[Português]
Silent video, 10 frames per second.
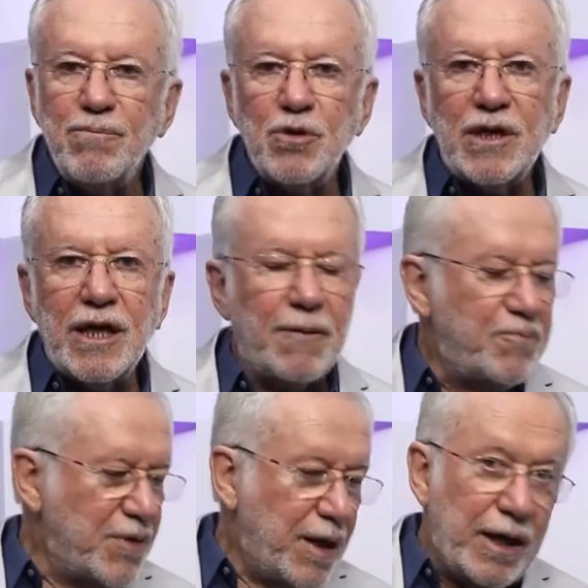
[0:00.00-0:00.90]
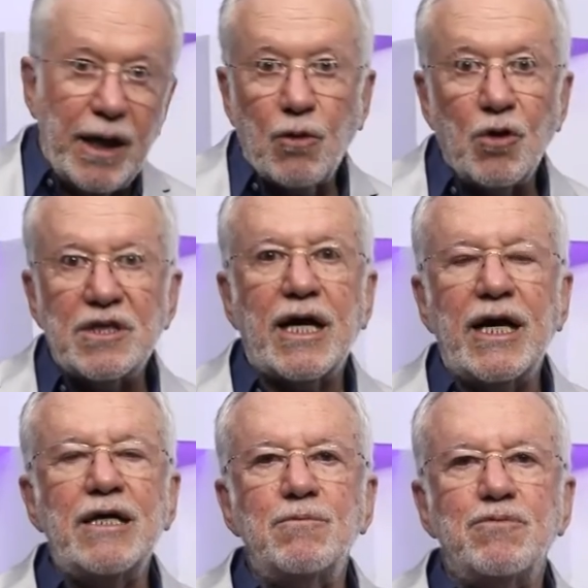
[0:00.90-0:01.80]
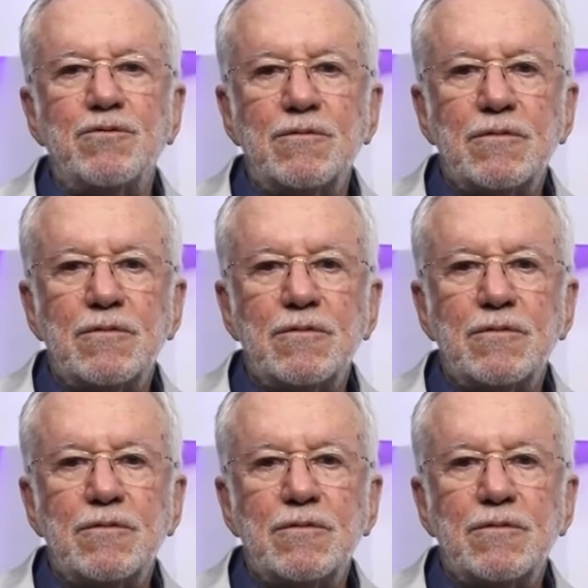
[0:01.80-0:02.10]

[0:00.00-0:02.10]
Por quê? É contra garimpo.